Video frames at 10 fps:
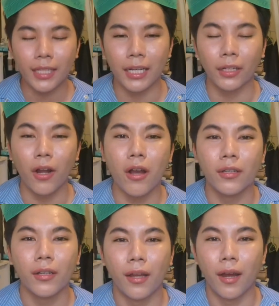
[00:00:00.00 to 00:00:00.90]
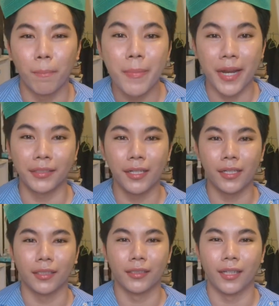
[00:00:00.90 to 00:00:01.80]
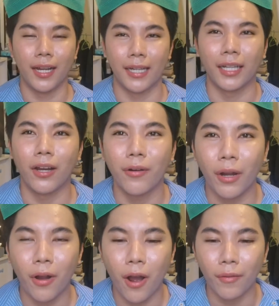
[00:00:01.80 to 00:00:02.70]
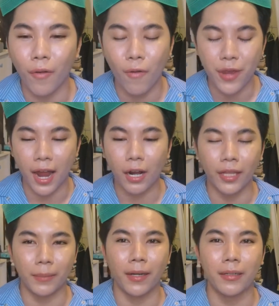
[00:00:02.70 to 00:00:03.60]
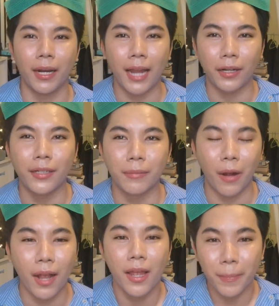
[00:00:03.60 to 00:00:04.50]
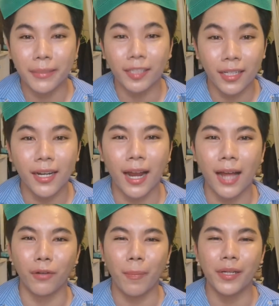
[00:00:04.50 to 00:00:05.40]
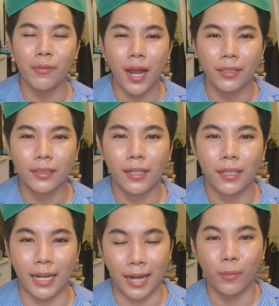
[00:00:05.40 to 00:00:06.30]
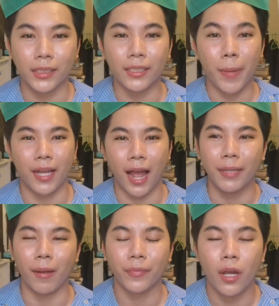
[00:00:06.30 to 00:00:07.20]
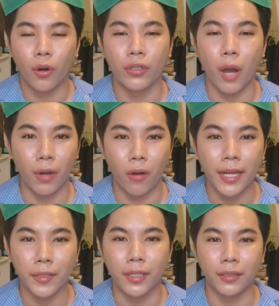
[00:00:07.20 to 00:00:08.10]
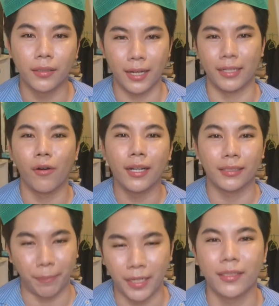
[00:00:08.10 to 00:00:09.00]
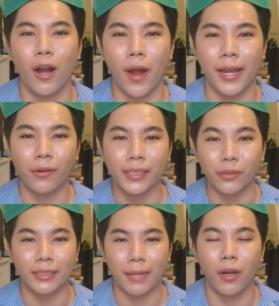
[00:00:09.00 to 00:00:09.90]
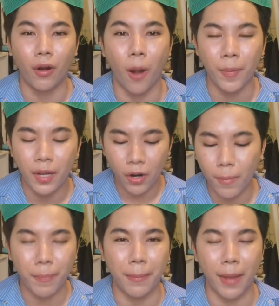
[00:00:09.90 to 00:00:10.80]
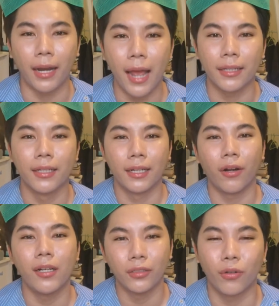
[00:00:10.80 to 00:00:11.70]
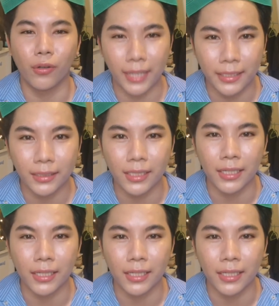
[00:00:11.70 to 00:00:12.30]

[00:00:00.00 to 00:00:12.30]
แล้วก็ไม่มีเทสเตอร์อะไรเงี้ย แต่ก็เราเราก็วอลแวร์อยู่หน้าเคาน์เตอร์สักพักหนึ่งพนักงานก็เดินมาว่า มีเทสเตอร์นะคะ แต่ว่าพอดีว่าสาขาที่เราไปซื้อเนี่ยเป็นสาขาที่แบบคนชอบลองเล่นเยอะ อะไรเงี้ยเขาก็เลยเก็บเทสเตอร์เอาไว้ให้คนที่สนใจพอเราขอปุ๊บเขาก็มาปาดปาดให้ แล้วก็ตกลงใจที่สี